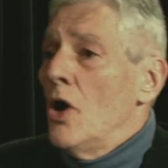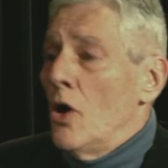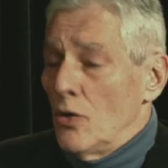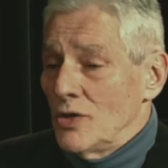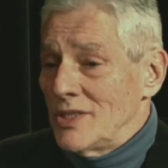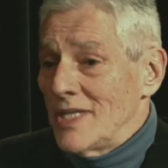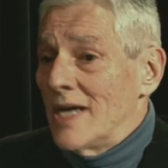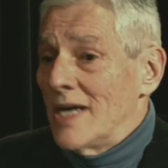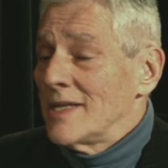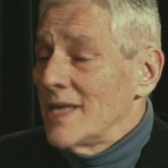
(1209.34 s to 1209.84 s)
On
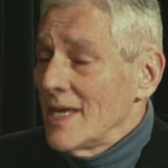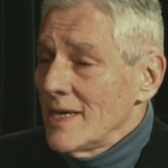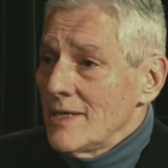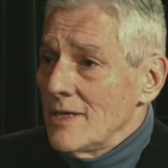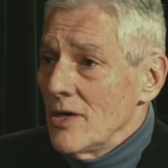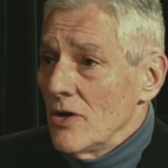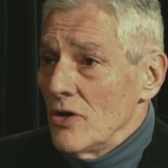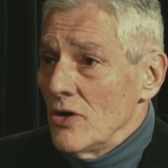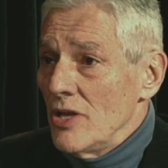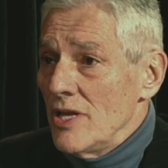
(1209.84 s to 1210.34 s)
s'entend
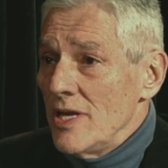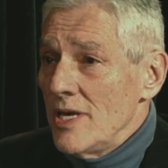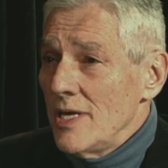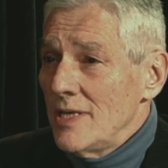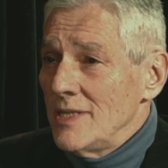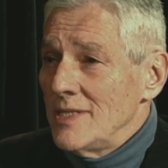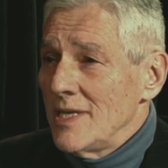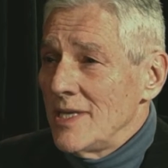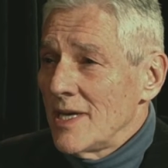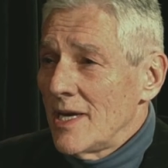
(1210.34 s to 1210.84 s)
qu'il y a un lien
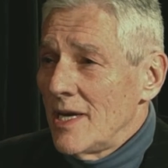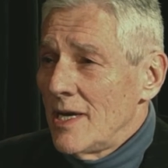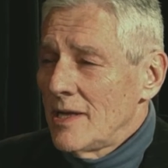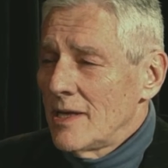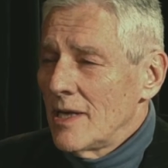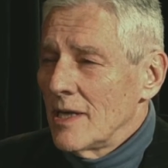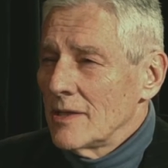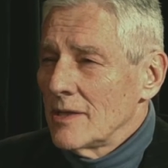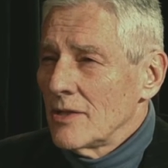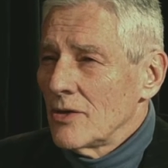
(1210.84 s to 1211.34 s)

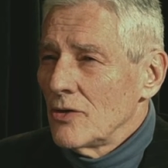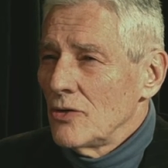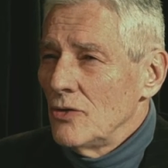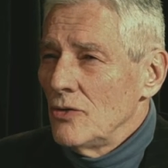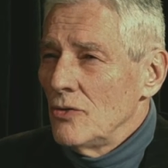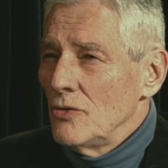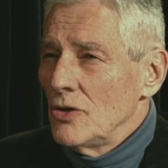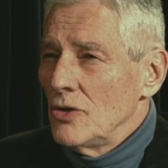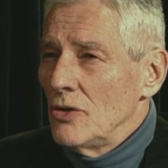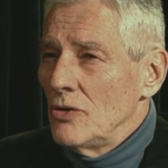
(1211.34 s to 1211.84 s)
direct
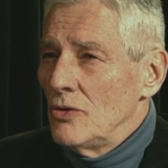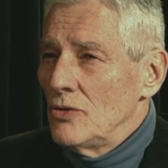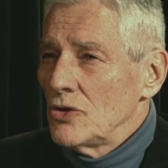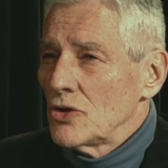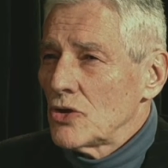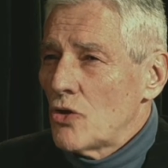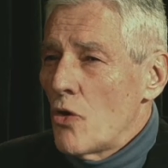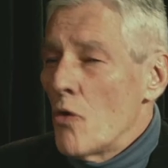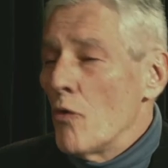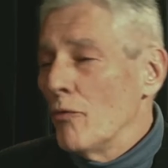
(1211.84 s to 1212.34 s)
entre
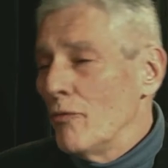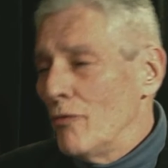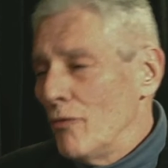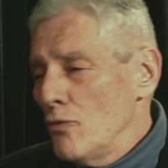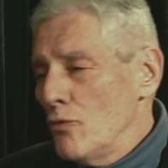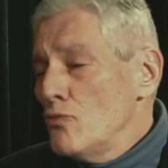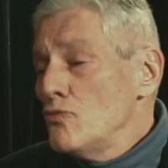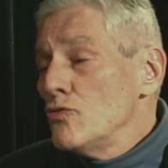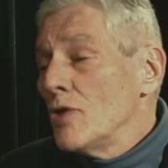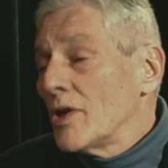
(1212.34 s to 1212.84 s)
ce qu'on
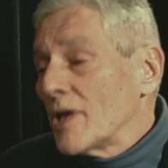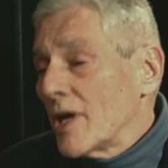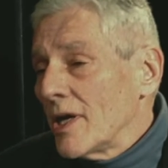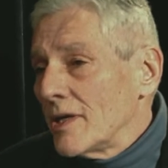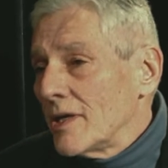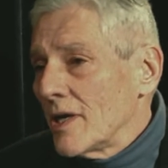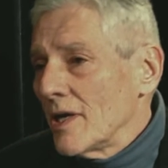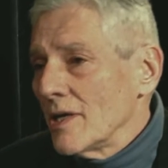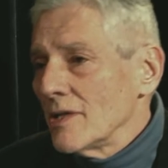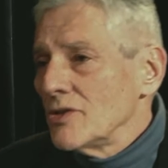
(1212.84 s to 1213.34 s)
veut, notre
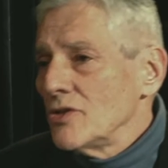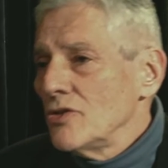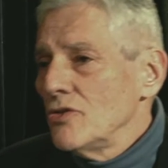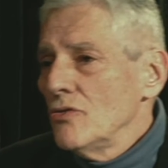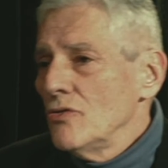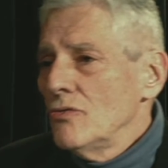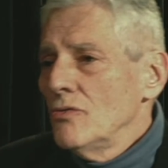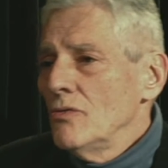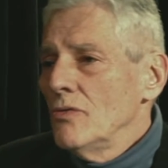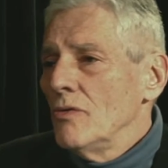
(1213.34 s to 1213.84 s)

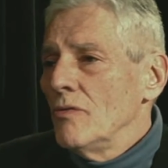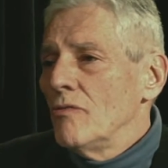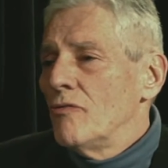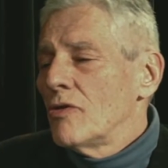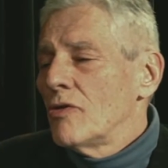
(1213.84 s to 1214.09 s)
intention, une